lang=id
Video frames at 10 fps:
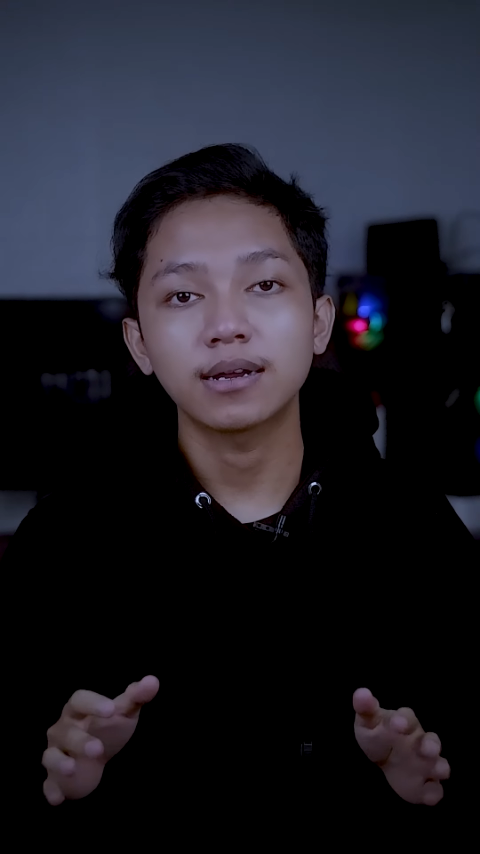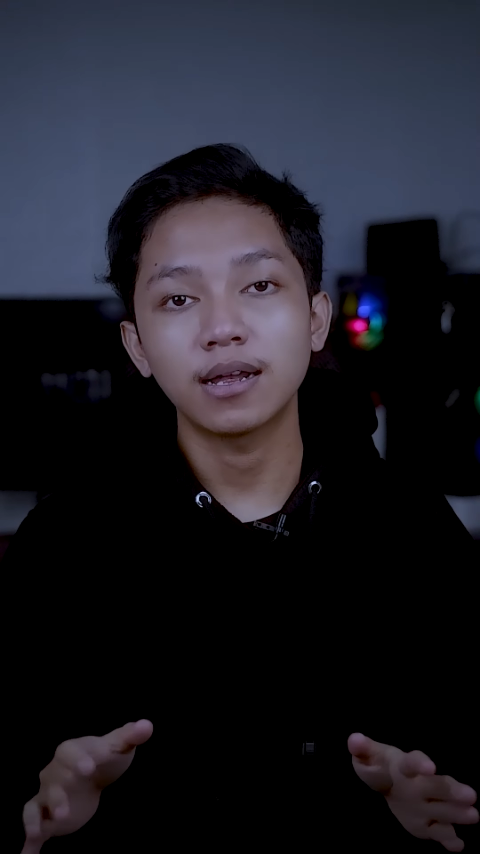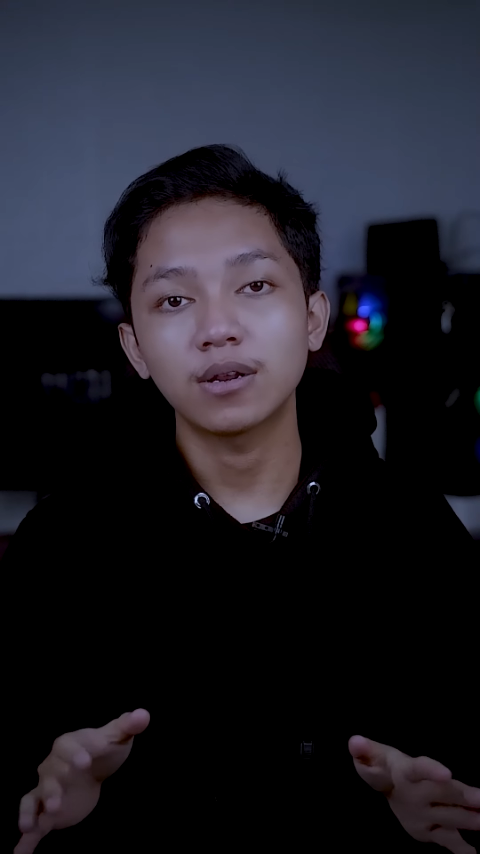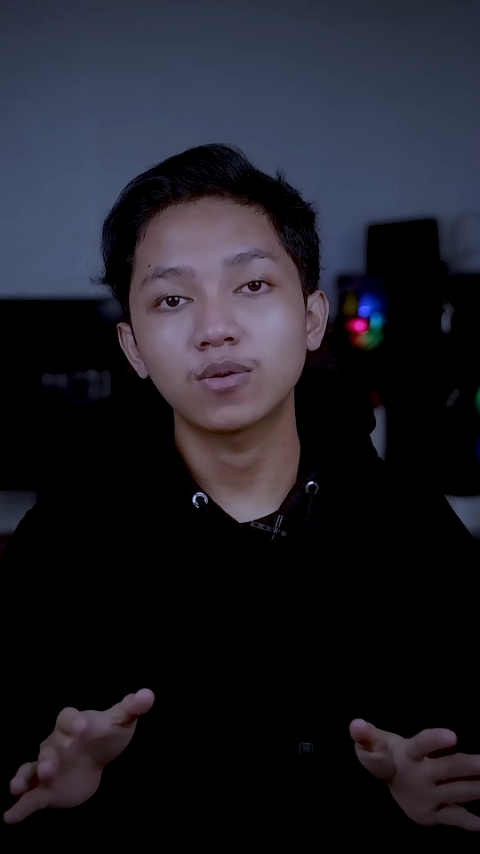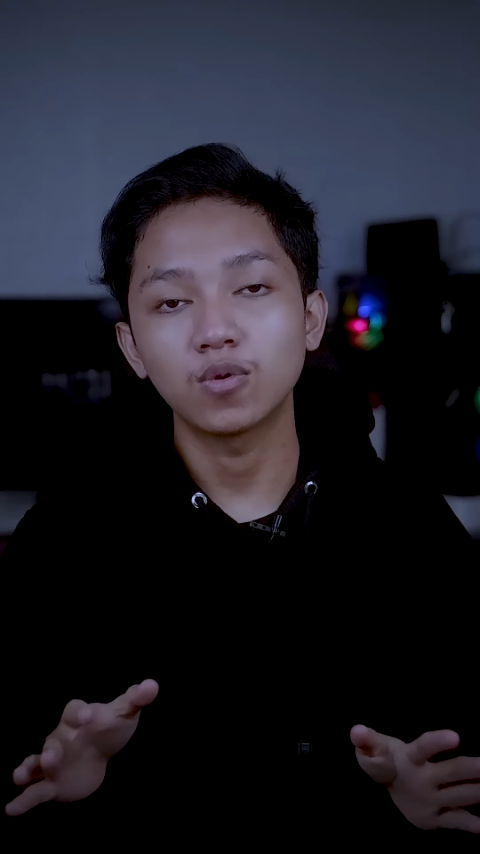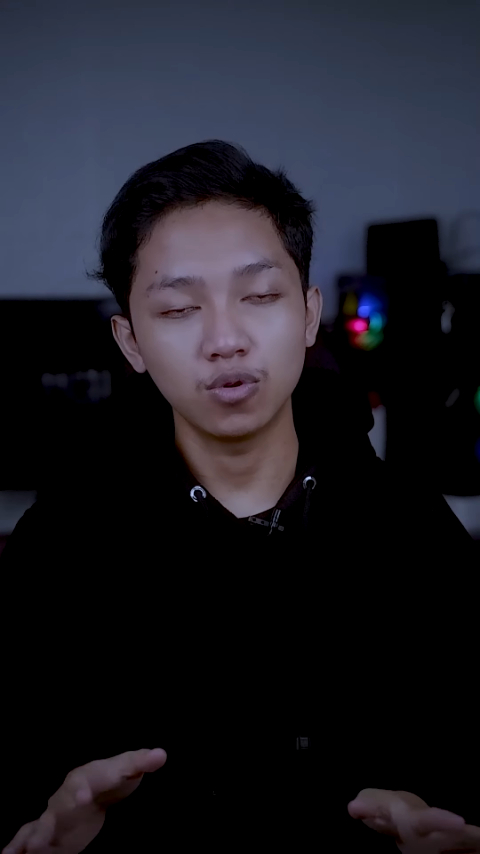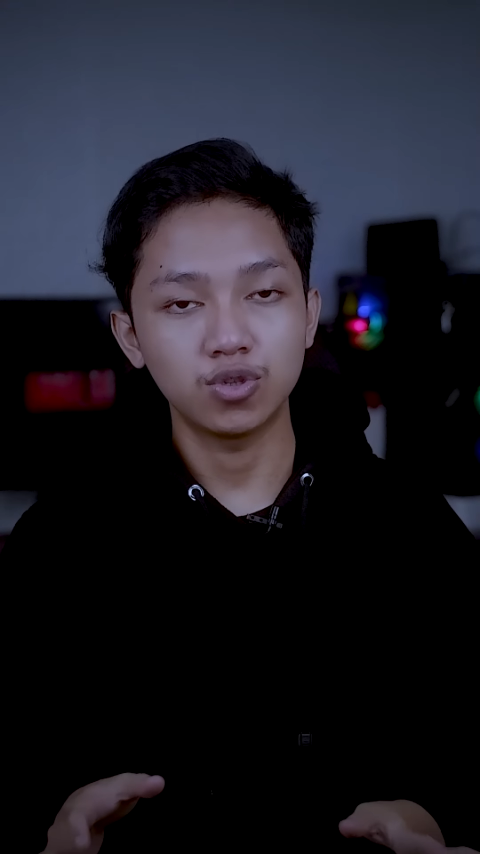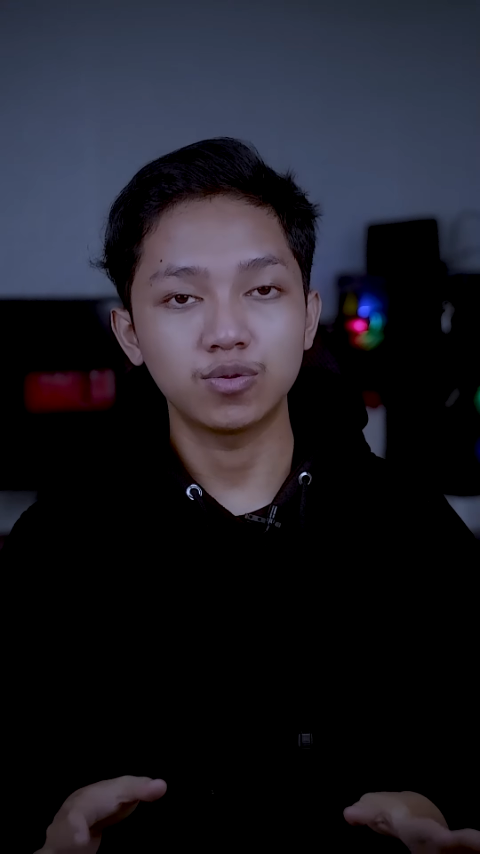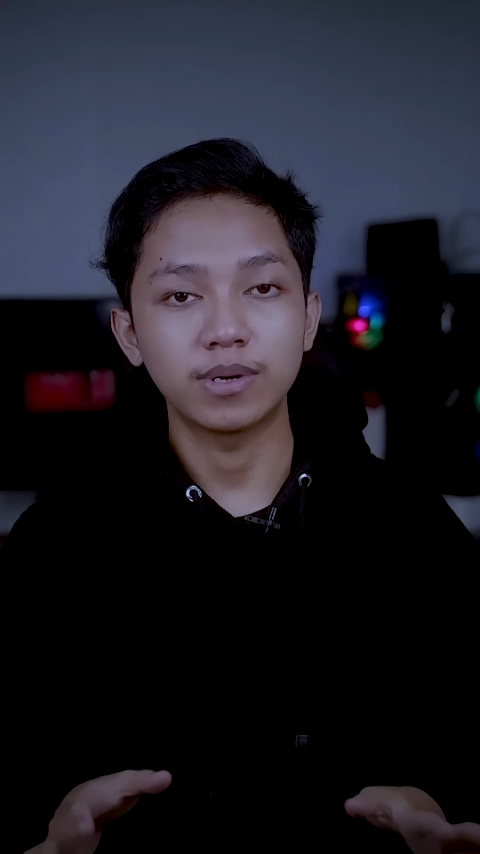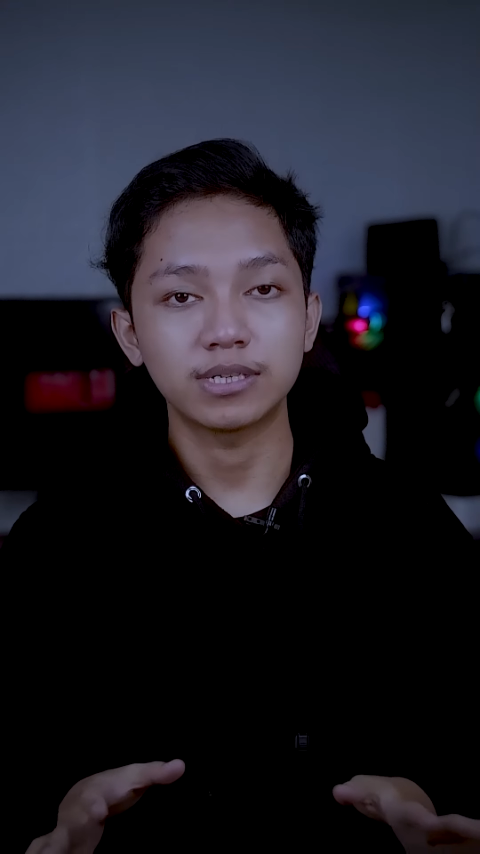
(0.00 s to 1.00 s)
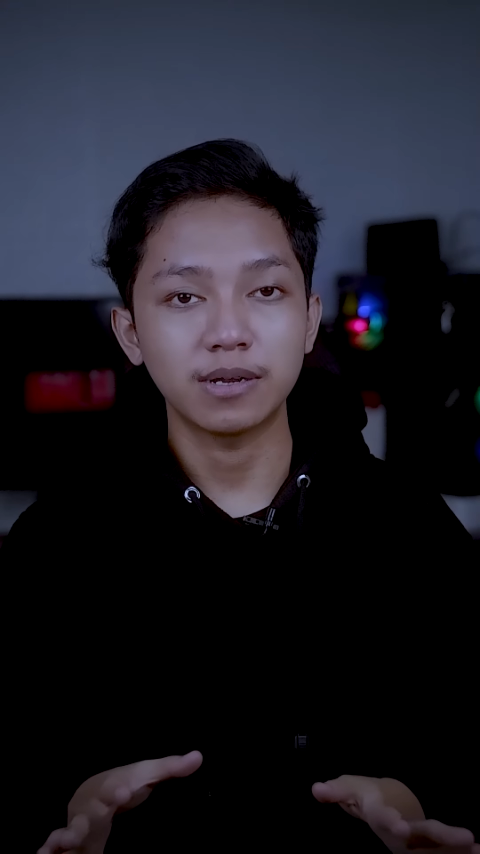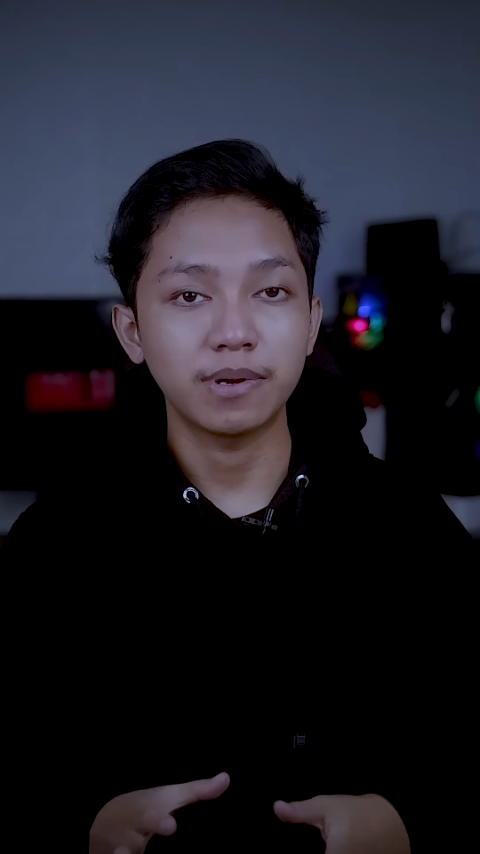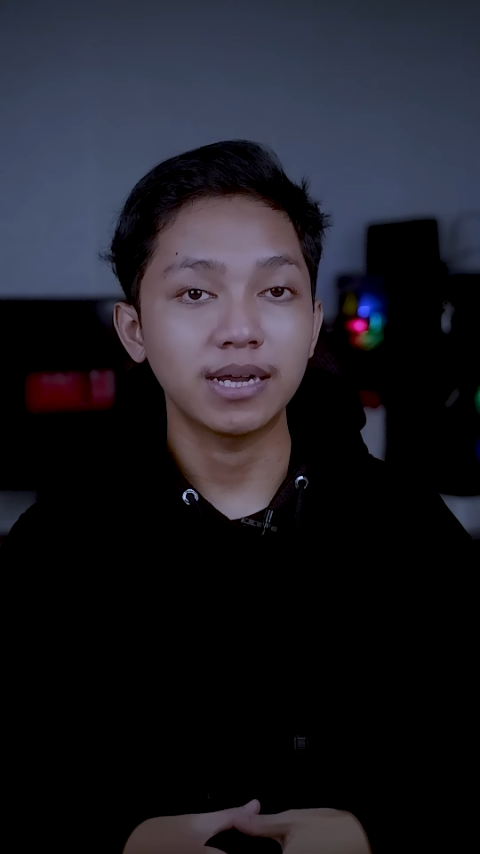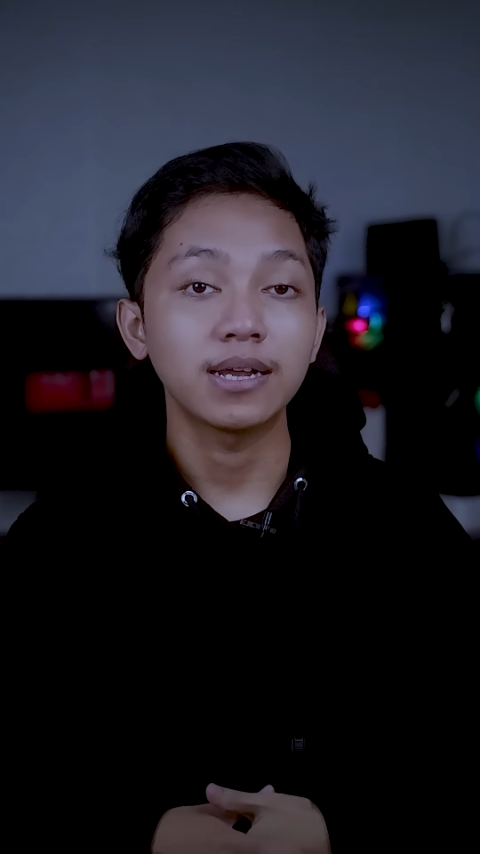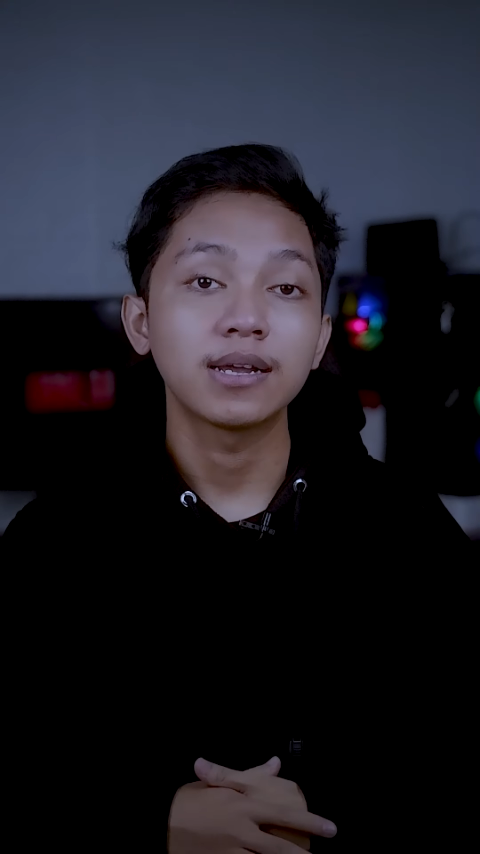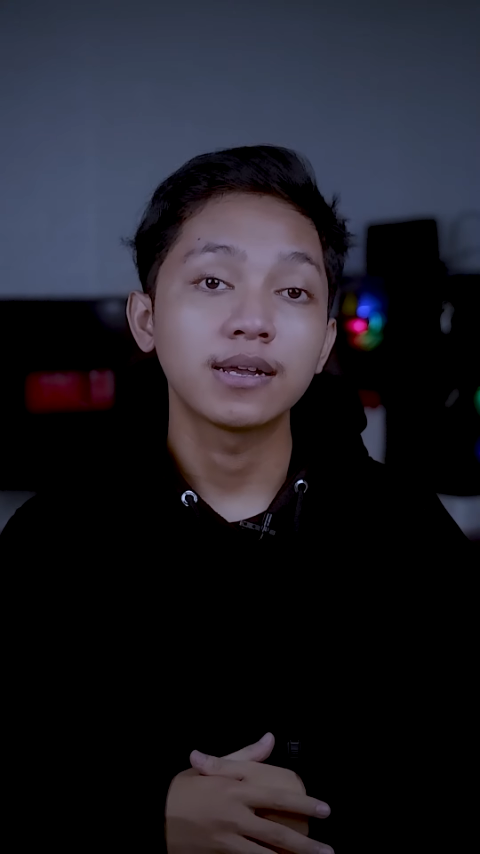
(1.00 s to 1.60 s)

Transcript: kalkulus bersama